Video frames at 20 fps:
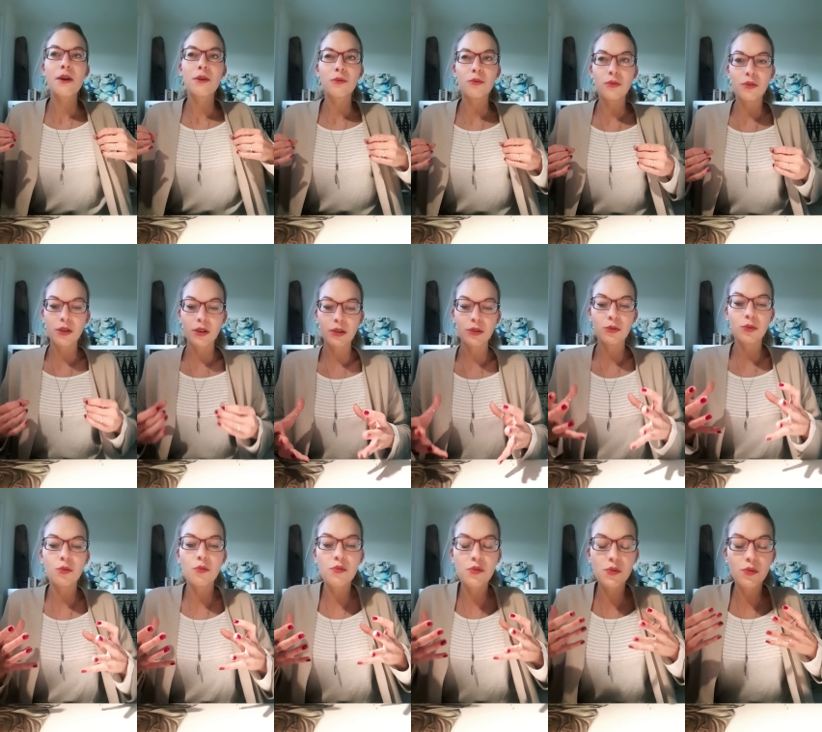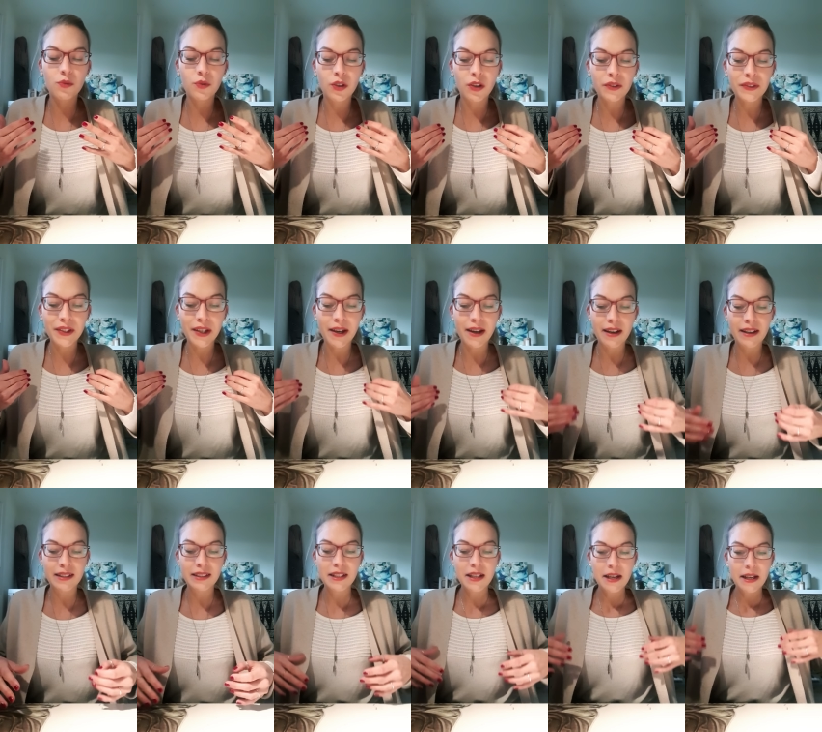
qu'on retrouve son entrain,